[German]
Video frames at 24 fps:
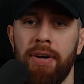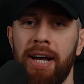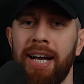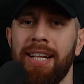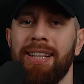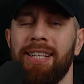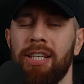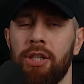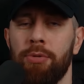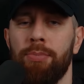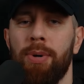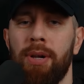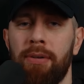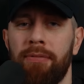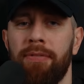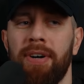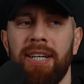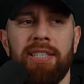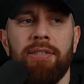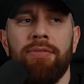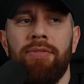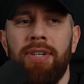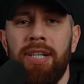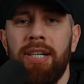frag dich mal,
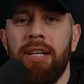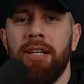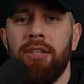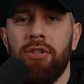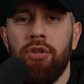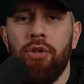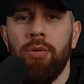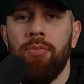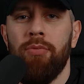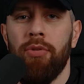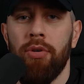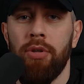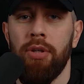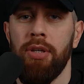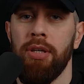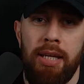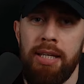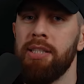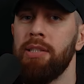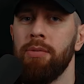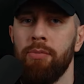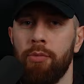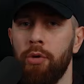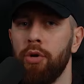was will der Typ von dir?
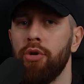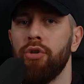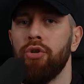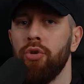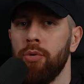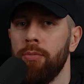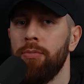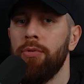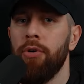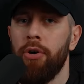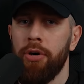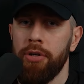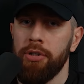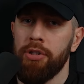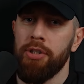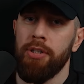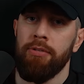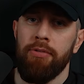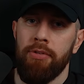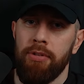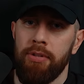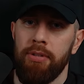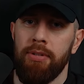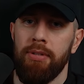Geht es ihm wirklich um
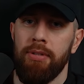Freundschaft?